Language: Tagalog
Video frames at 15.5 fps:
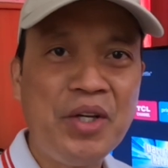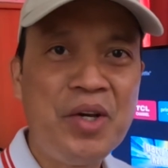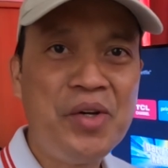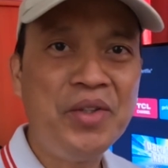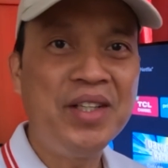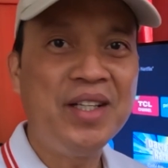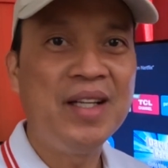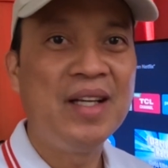
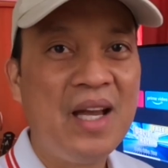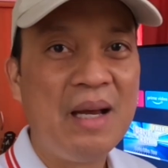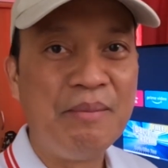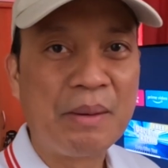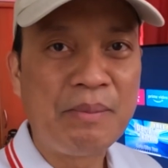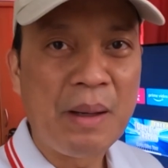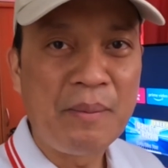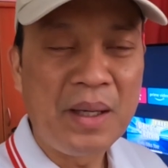yon,
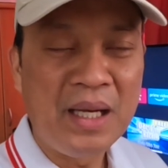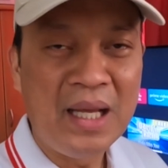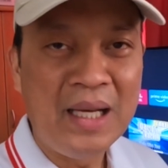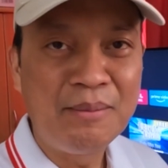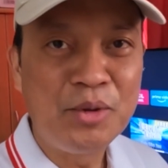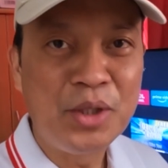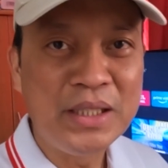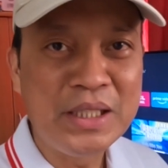magpapaalala
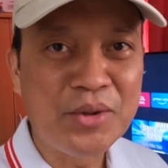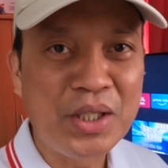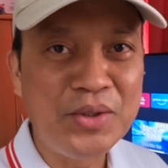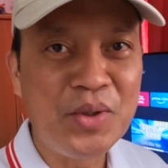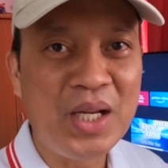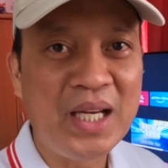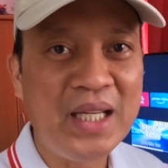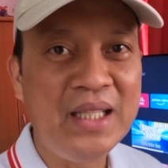muna si Kuya
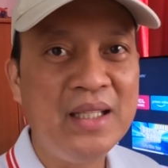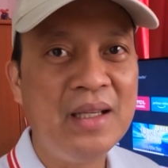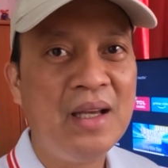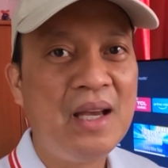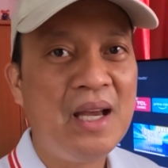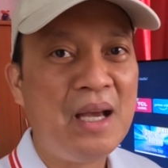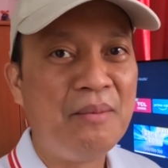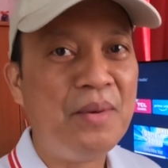July,
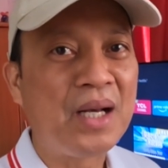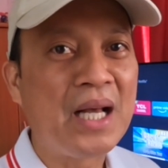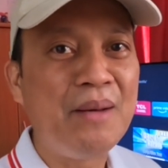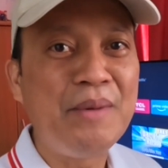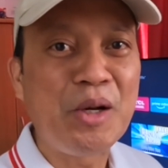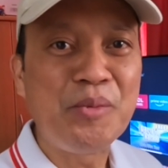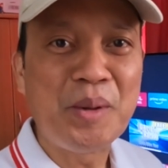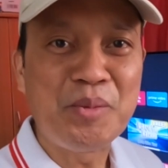baka
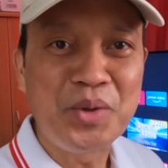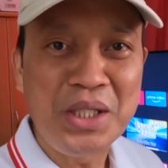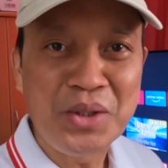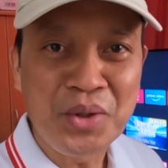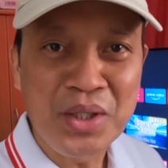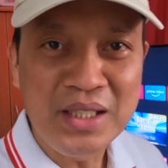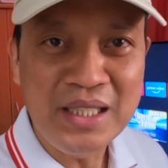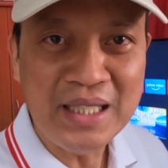meron pa po
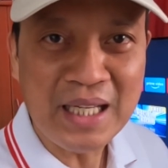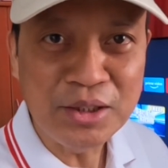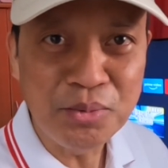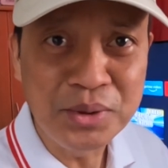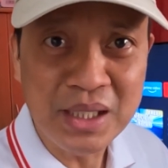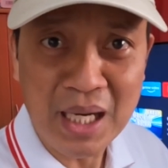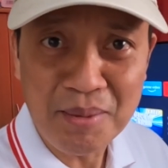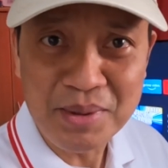ditong hindi
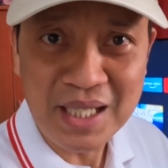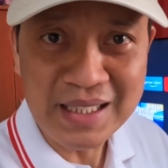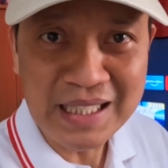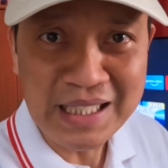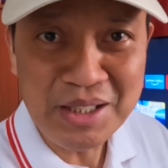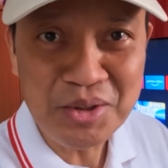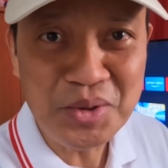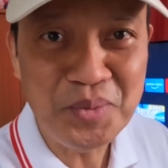nakasubscribe sa
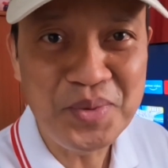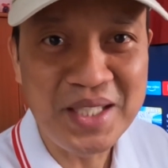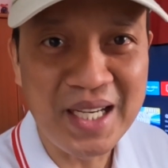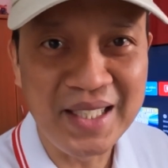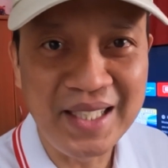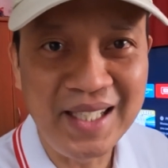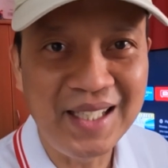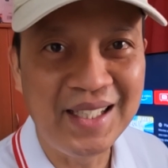ating YouTube
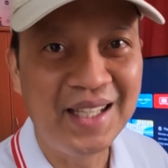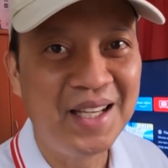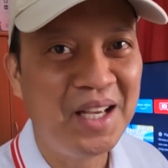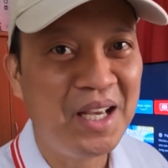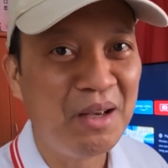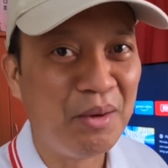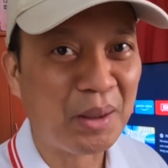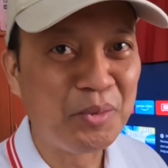channel.
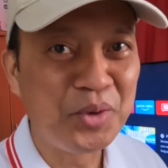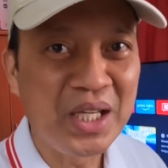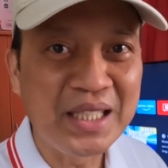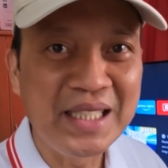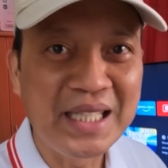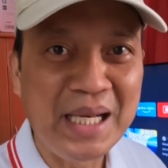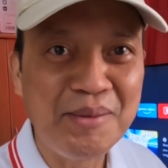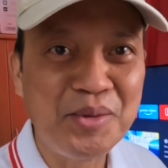Huwag po
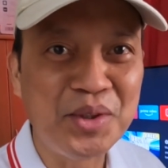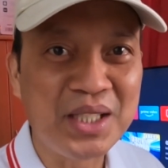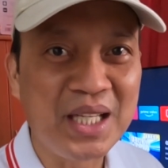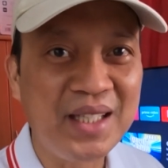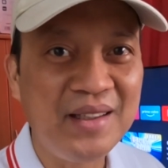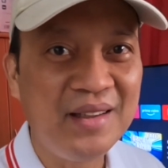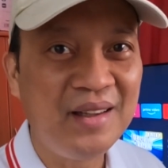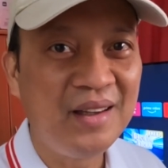natin
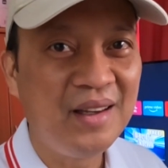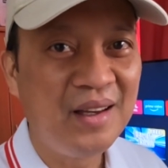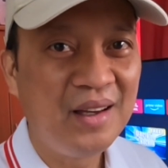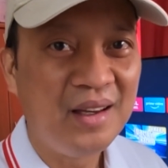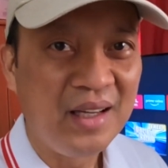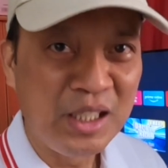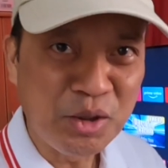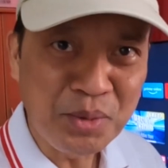kalimutan.
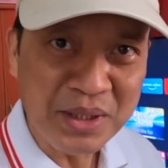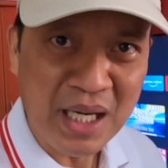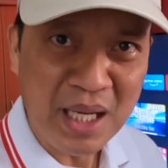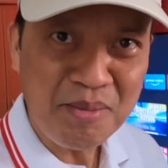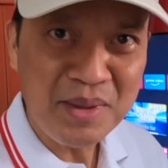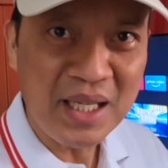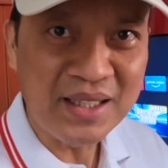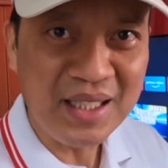
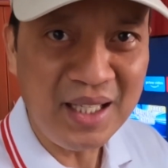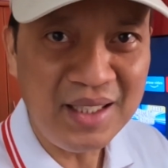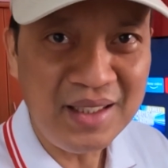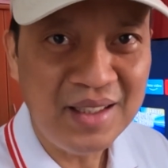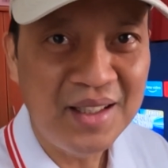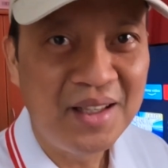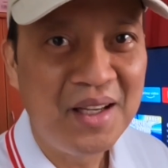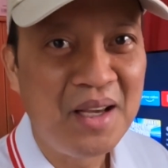I-subscribe
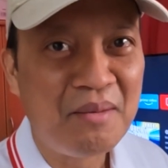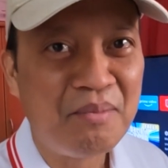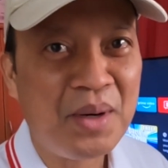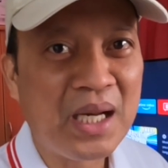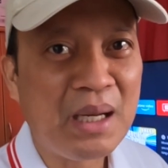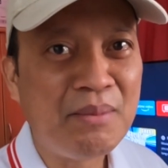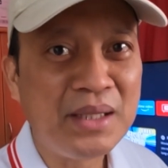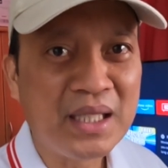natin
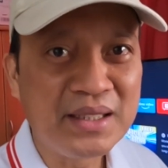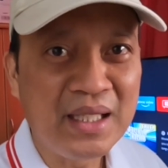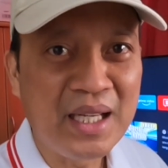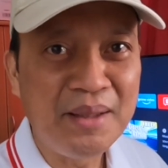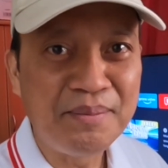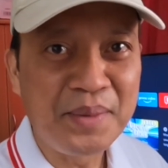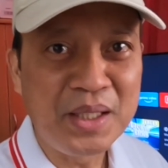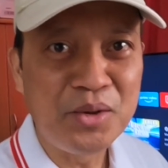para
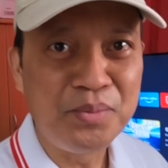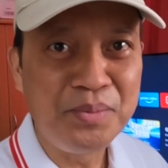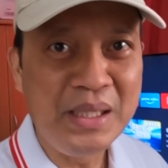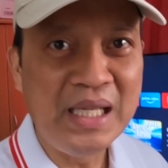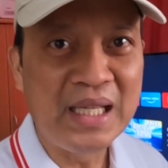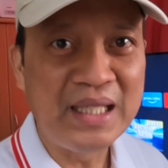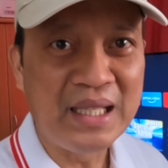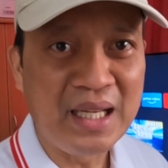madagdagan pa yung
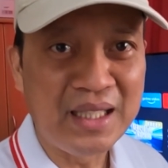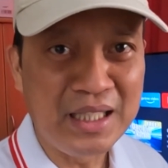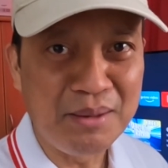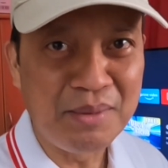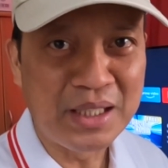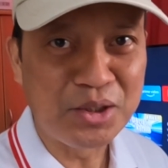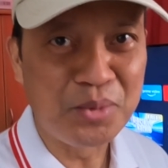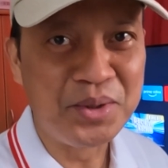bilang ng ating
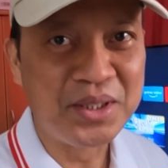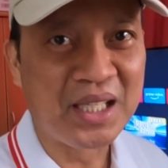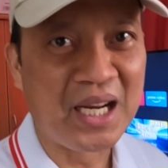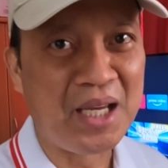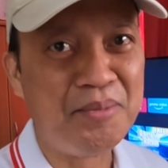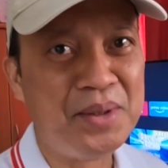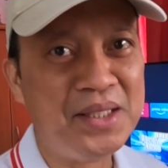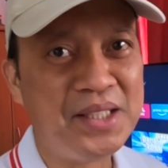mga
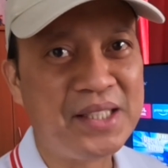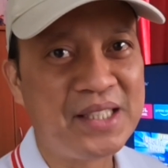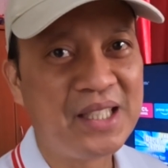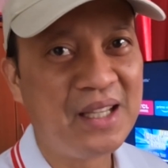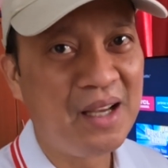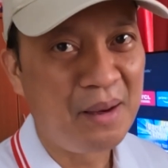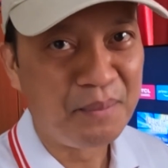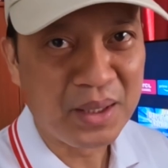subscribers.
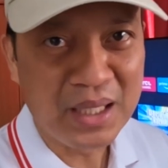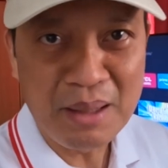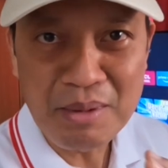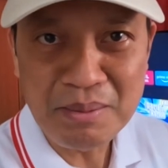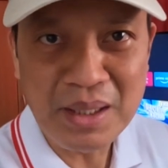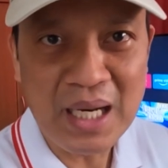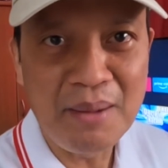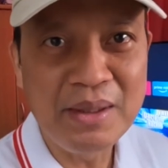
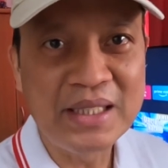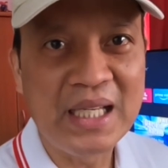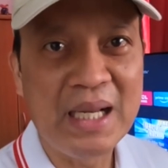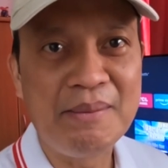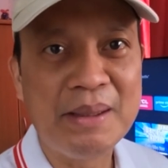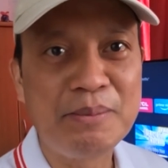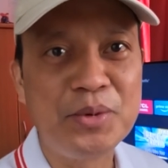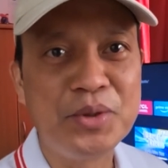Maraming maraming
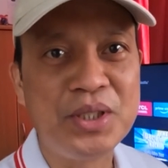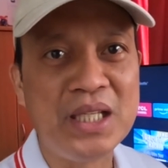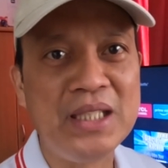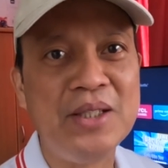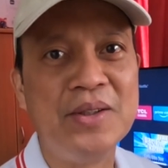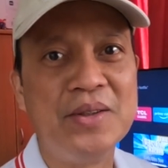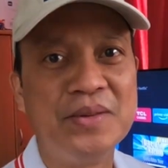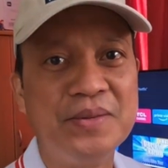salamat po sa inyo.